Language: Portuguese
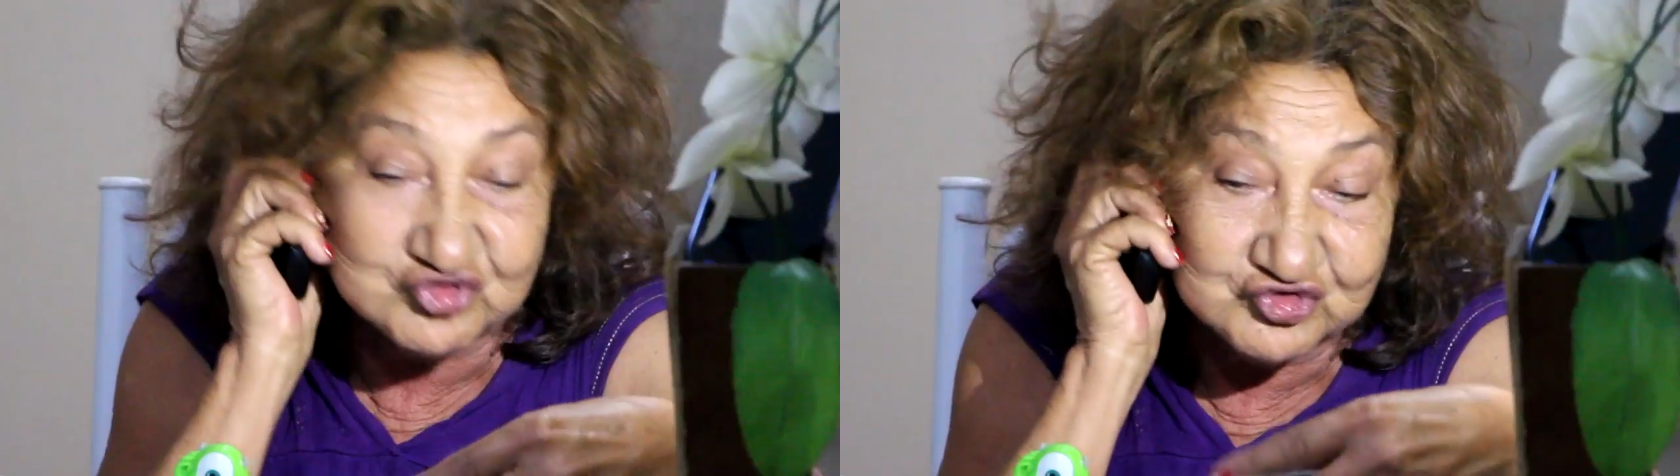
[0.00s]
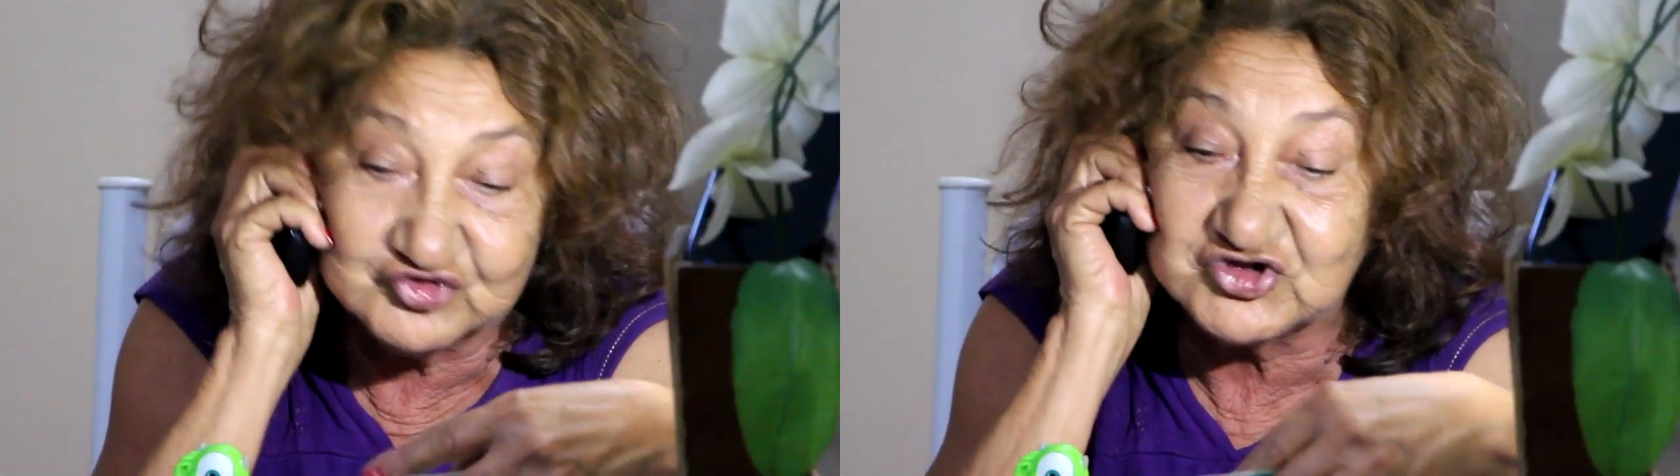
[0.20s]

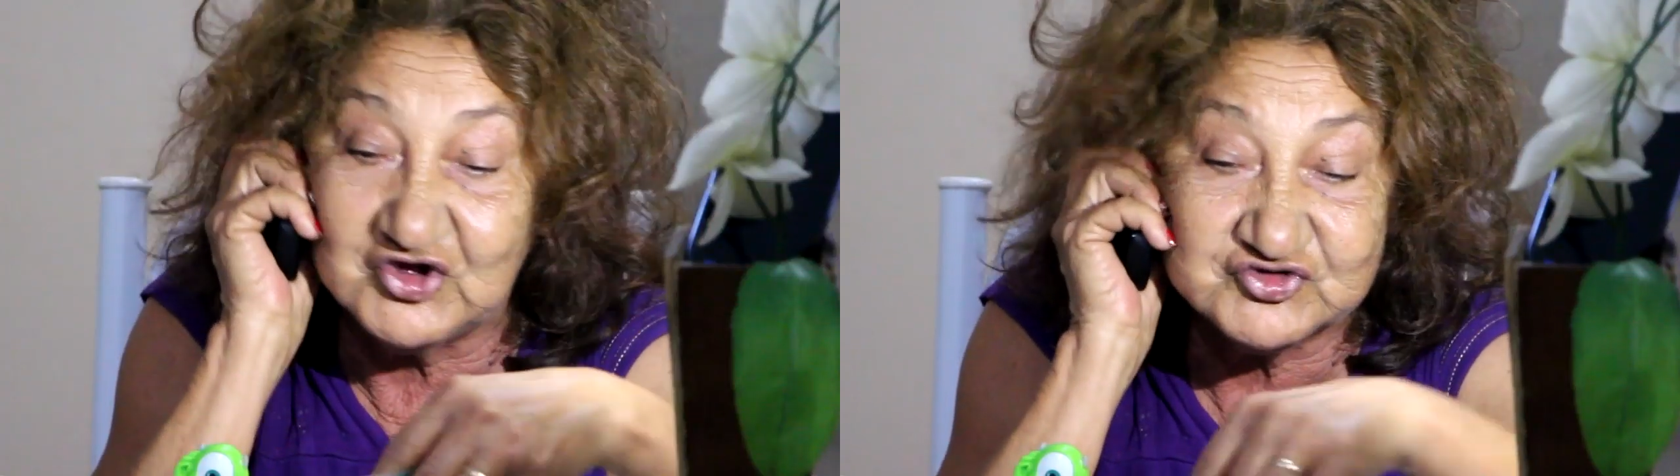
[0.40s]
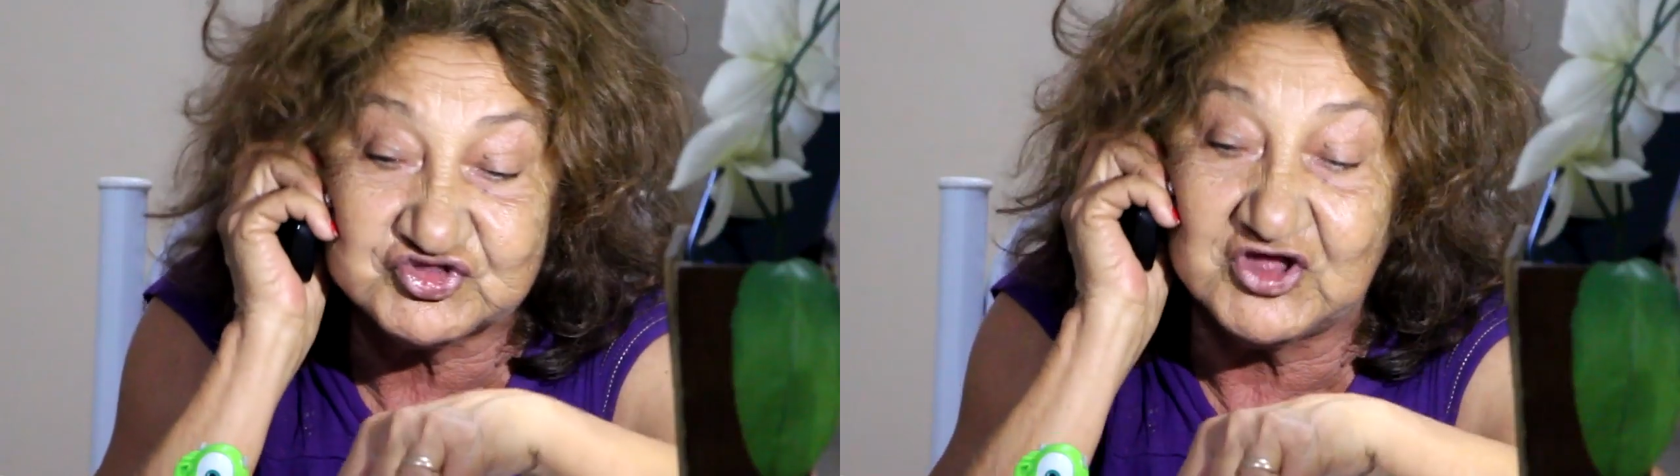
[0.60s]
Tudo que
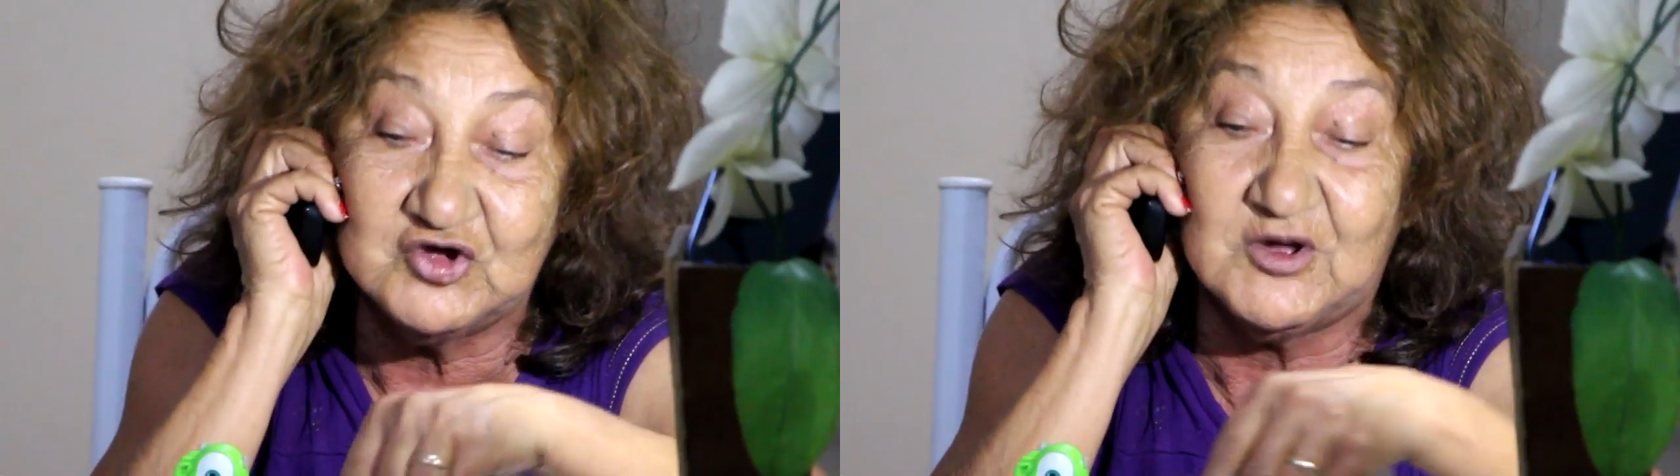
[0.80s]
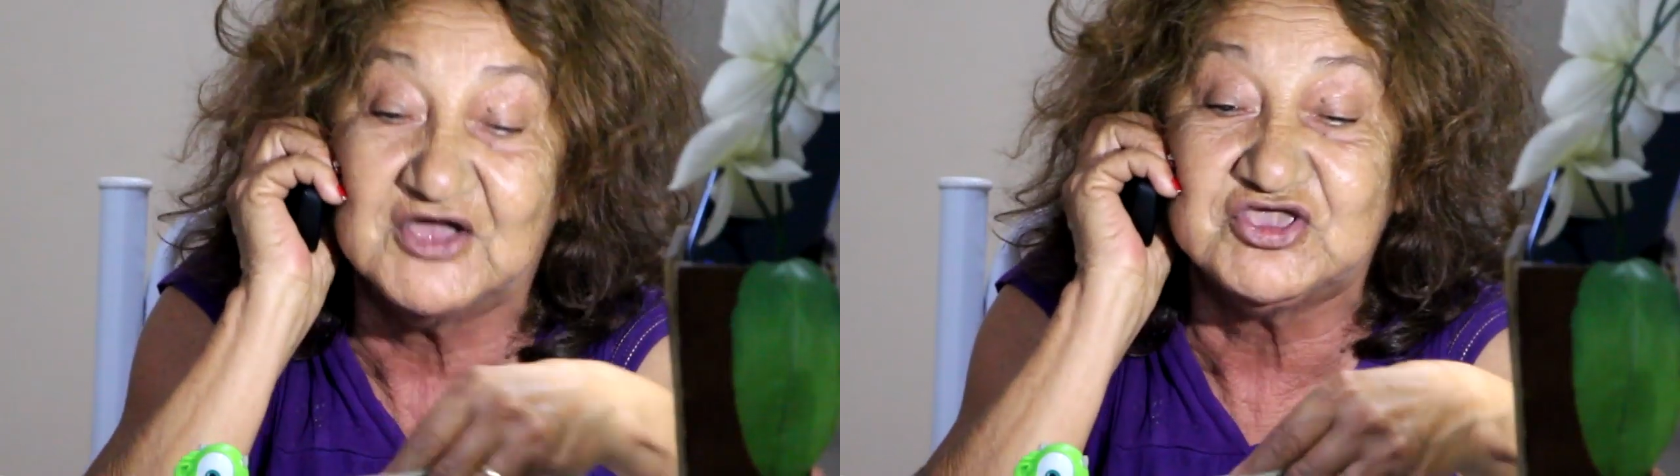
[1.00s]
eu
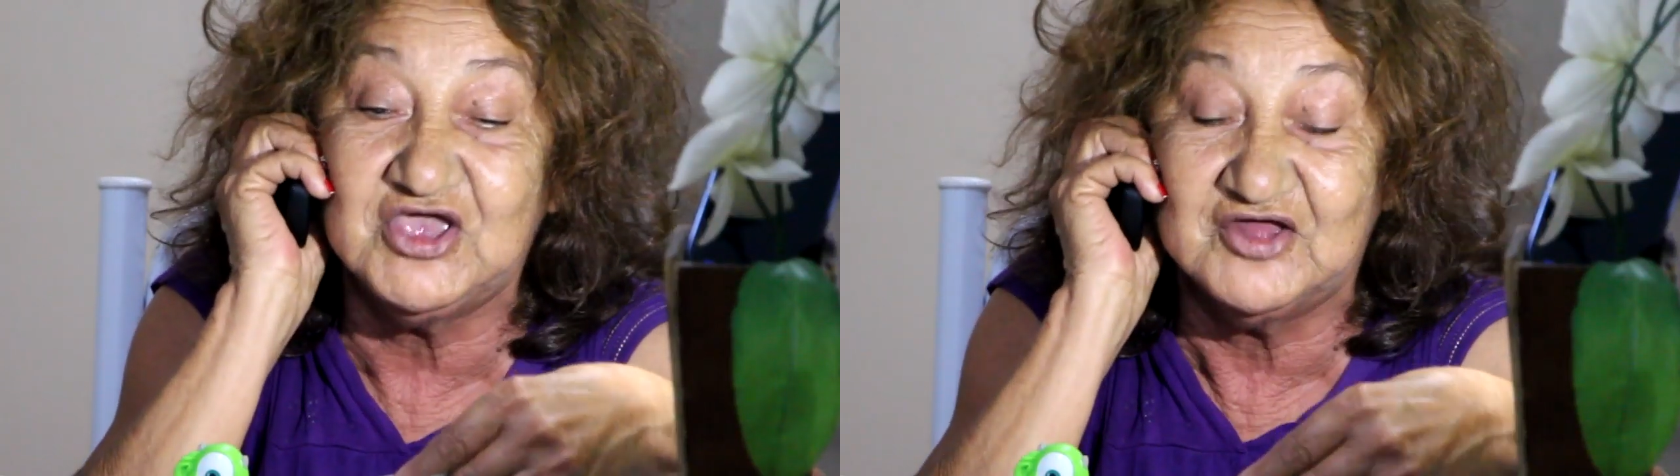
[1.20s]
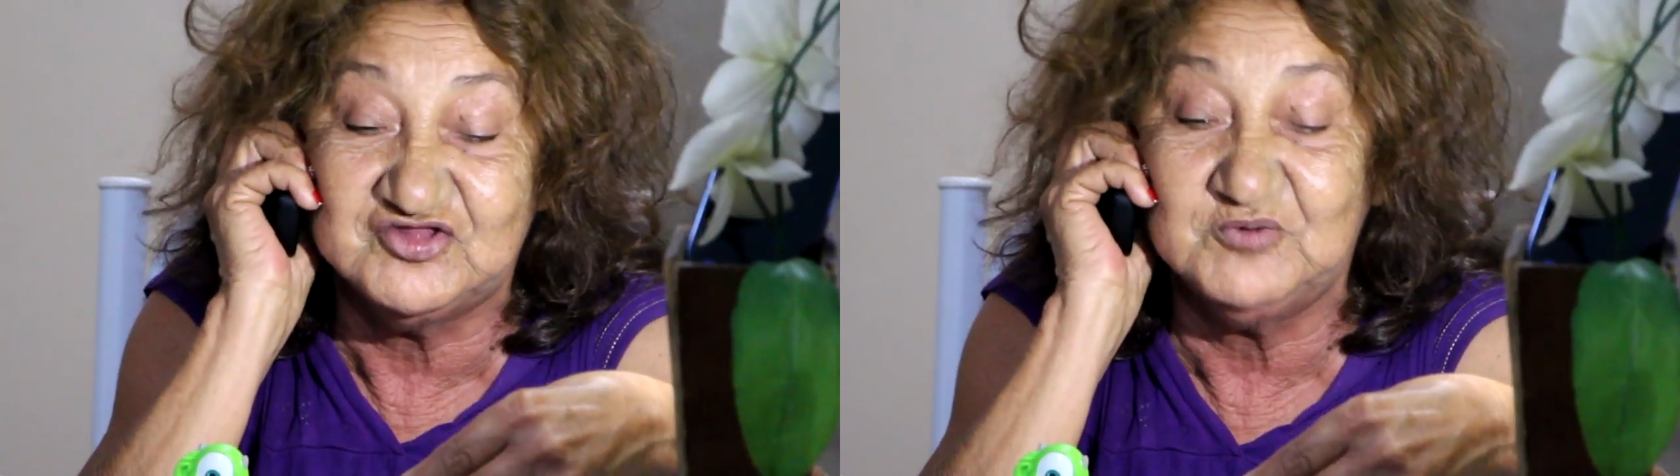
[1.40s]
tenho
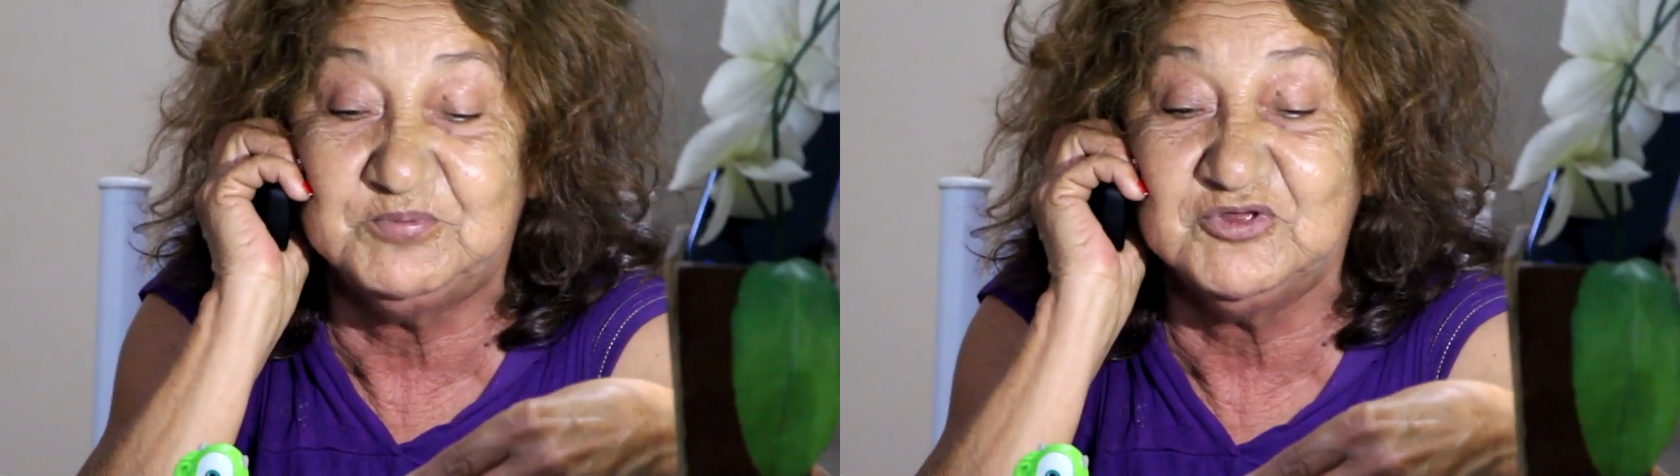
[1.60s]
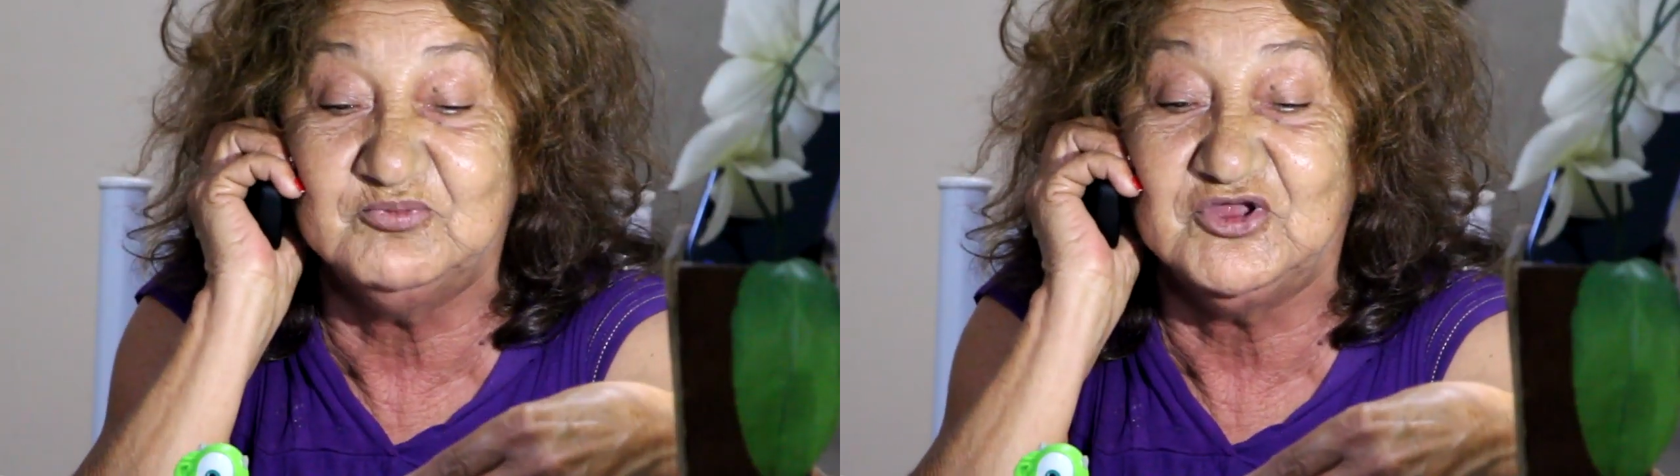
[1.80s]
aqui é de
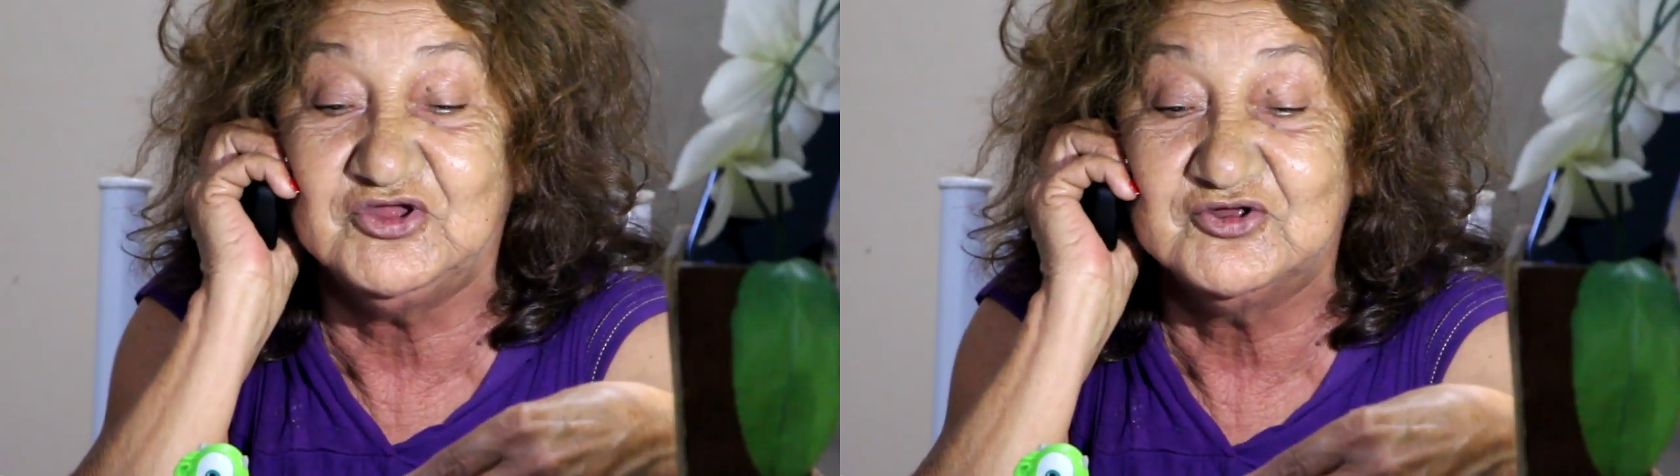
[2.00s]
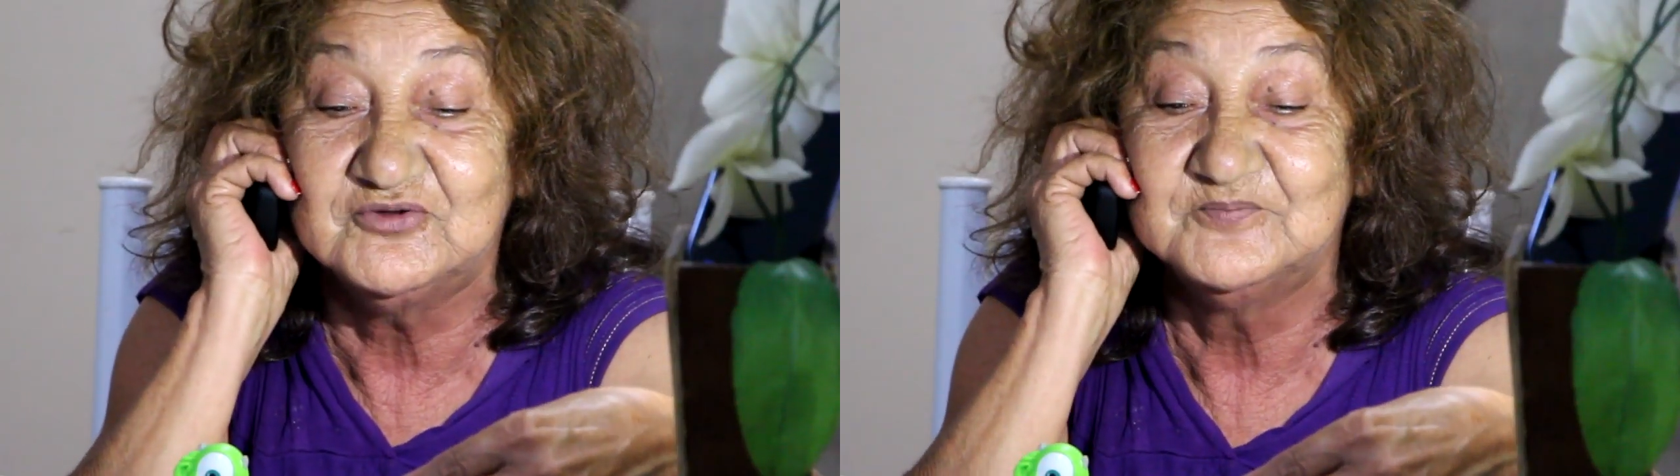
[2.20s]

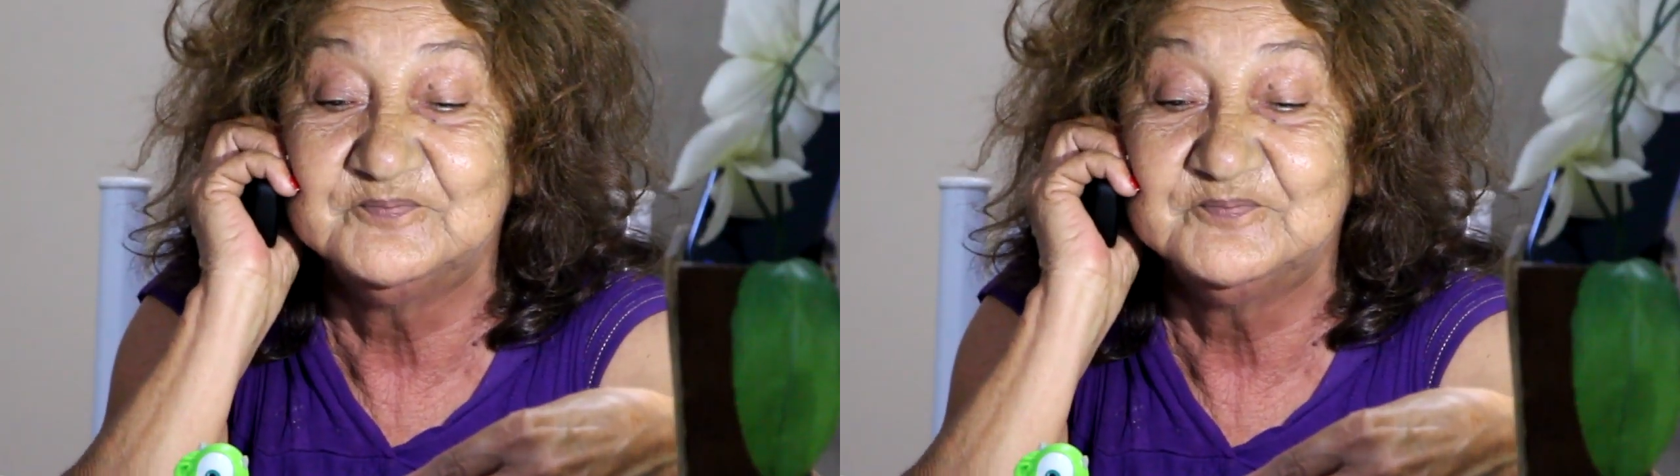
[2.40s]
primeira.